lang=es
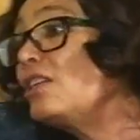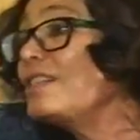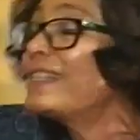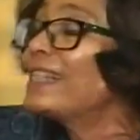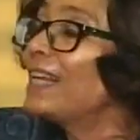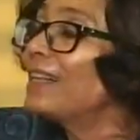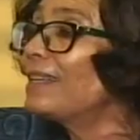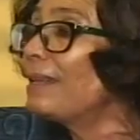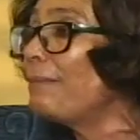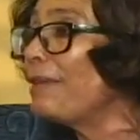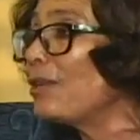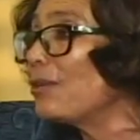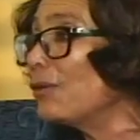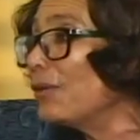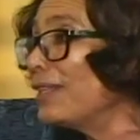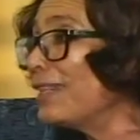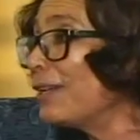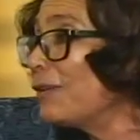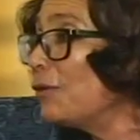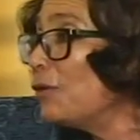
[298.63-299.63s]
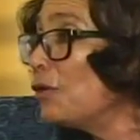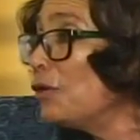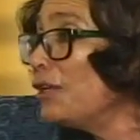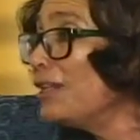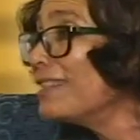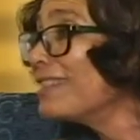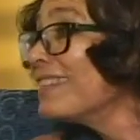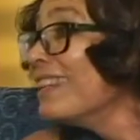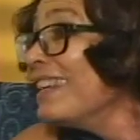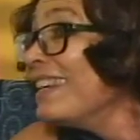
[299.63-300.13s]
de 7 millones de
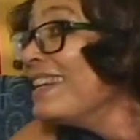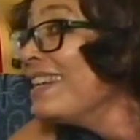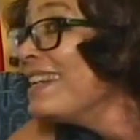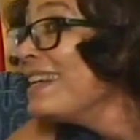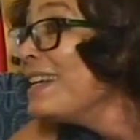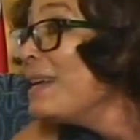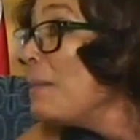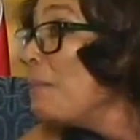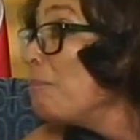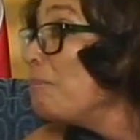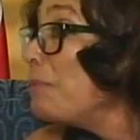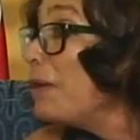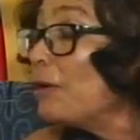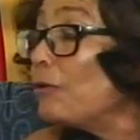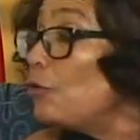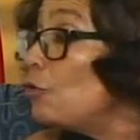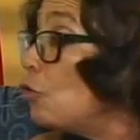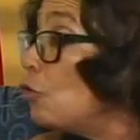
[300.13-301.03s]
colones. Pero